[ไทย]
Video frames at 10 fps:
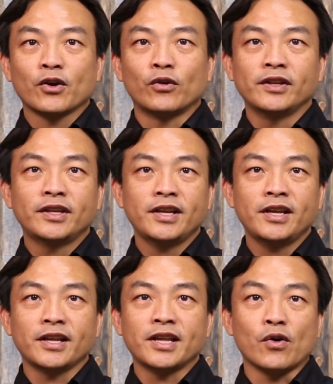คนที่
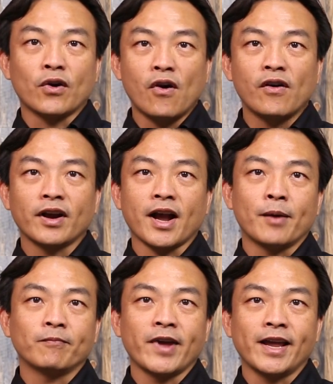เกี่ยวข้องกั
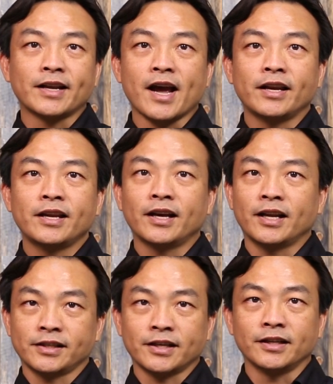บเหตุการณ์ที่กำลั
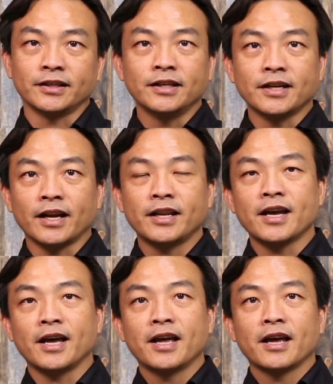งจะเกิดขึ้นนั้น
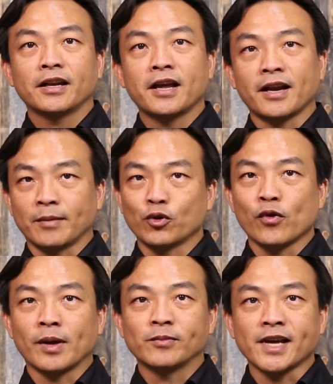เนี่ยได้กลับตัว
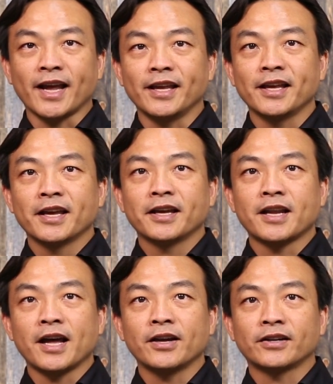กลับใจ
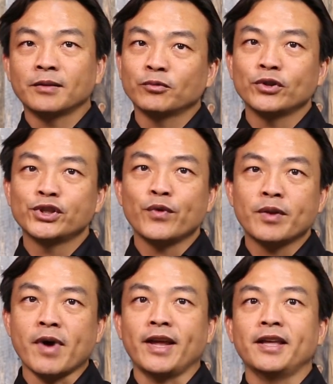ได้เริ่มต้นชีวิต
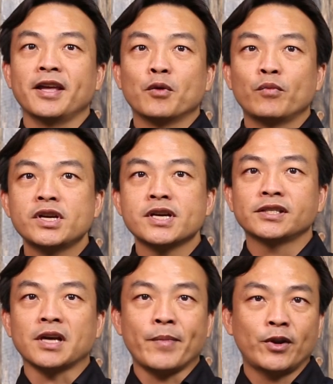ใหม่เพื่อ
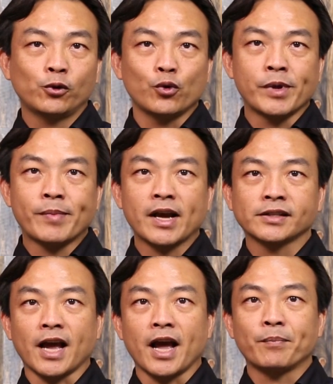จะไม่ต้องถูกพิพาก
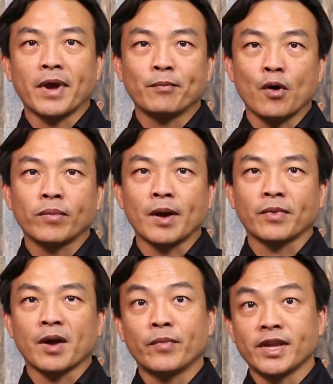ษาไปพร้อมกับ
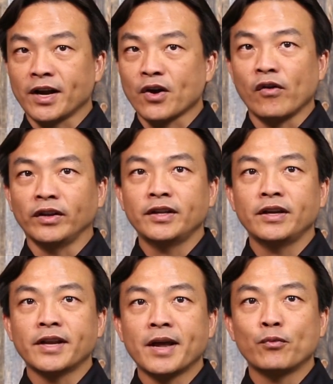คำพยากรณ์ที่
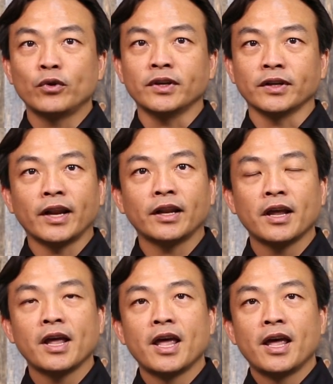ได้พูดถึงนั้น
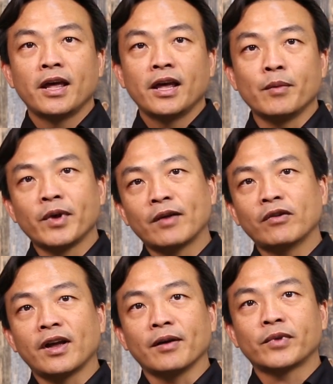เห็นไหมครับ
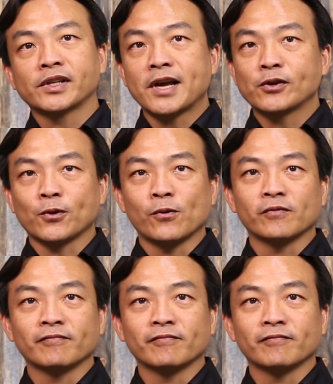ว่าพระเจ้าทรง